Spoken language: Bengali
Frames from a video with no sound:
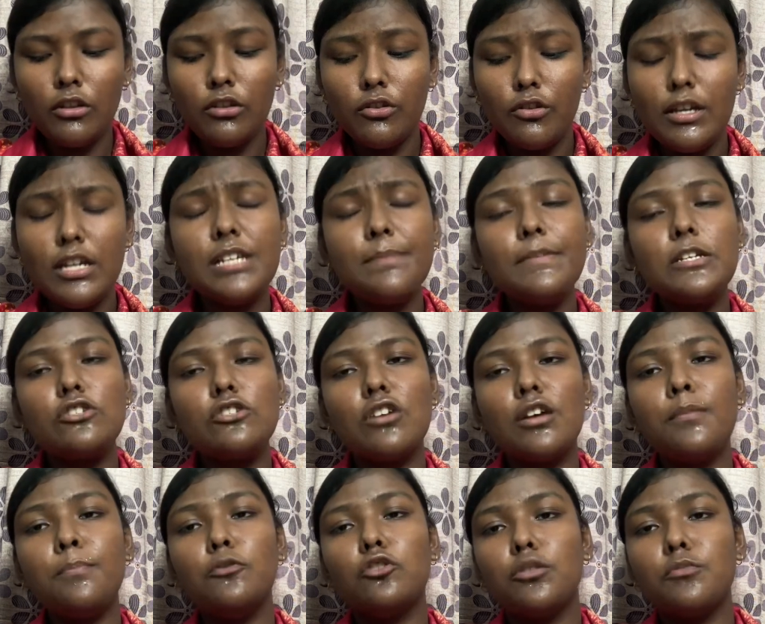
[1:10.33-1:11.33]
তো এই
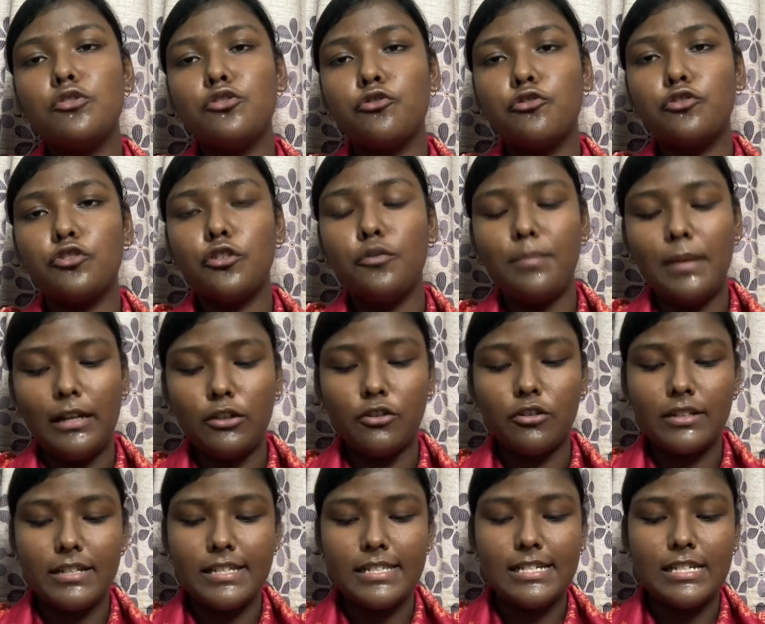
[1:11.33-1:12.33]
বিষয়ে প্রথম সূত্রপাত
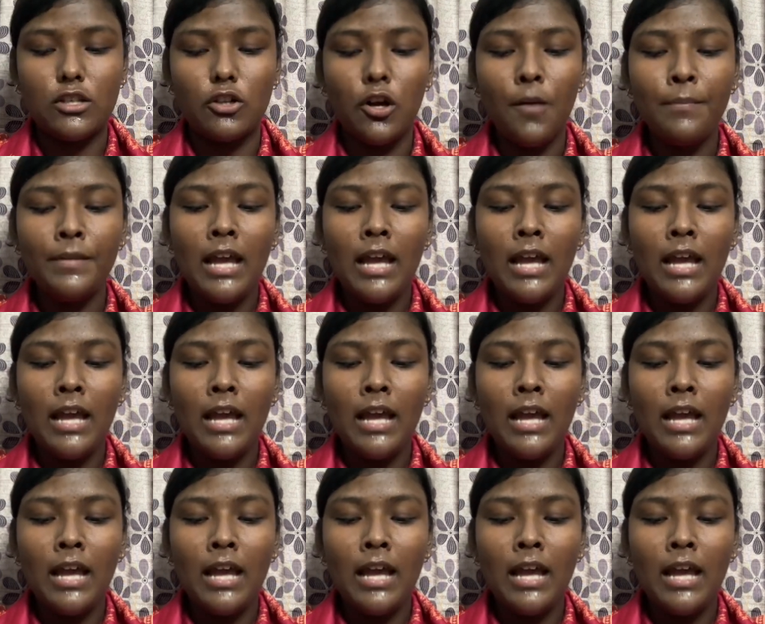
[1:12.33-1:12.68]
ঘটেছিল